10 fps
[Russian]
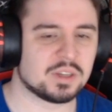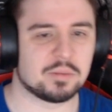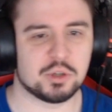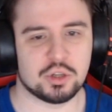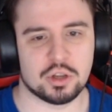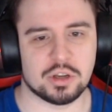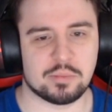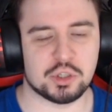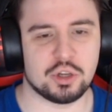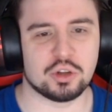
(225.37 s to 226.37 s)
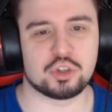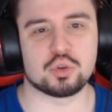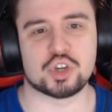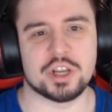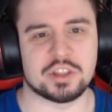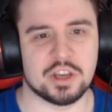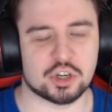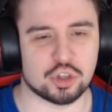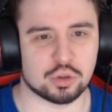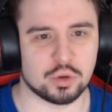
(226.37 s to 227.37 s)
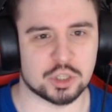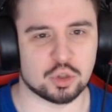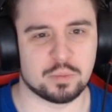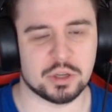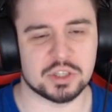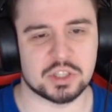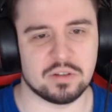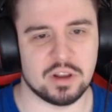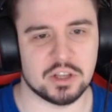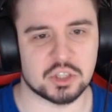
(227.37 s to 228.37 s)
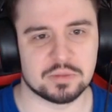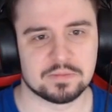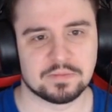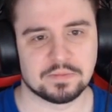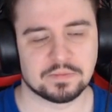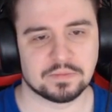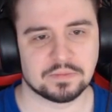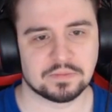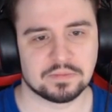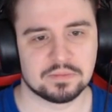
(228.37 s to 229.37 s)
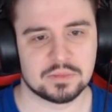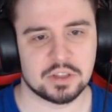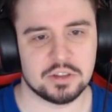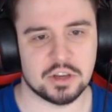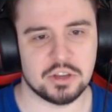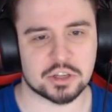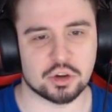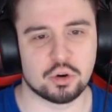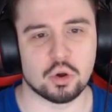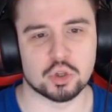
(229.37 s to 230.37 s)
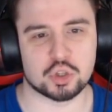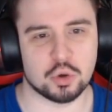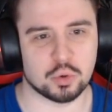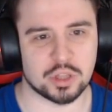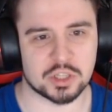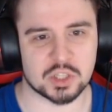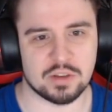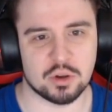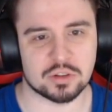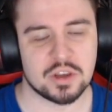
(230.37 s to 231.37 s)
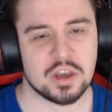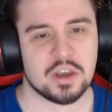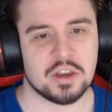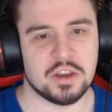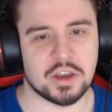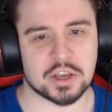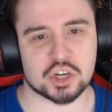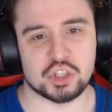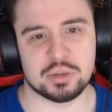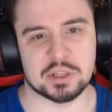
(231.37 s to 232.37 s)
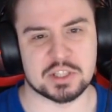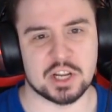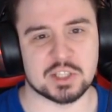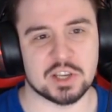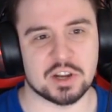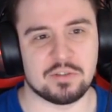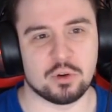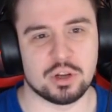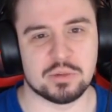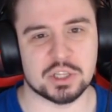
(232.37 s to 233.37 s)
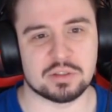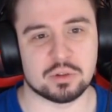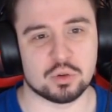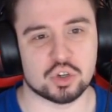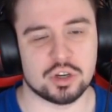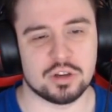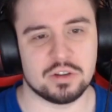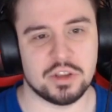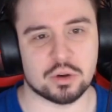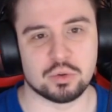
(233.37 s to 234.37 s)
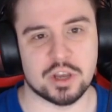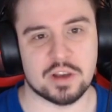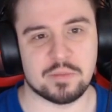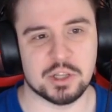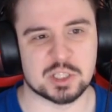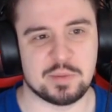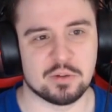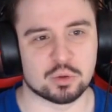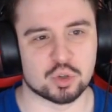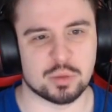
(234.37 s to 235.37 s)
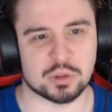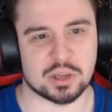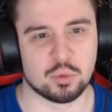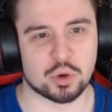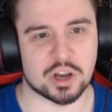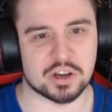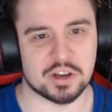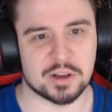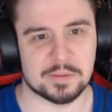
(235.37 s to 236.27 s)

Определенно, определенно сюжетная, А что-то у нас тут предоставляется. Некоторый голос ее куда-то зовет. И, конечно, демонстрация графона без этого тоже некуда. В принципе, вот уже потому как... Э,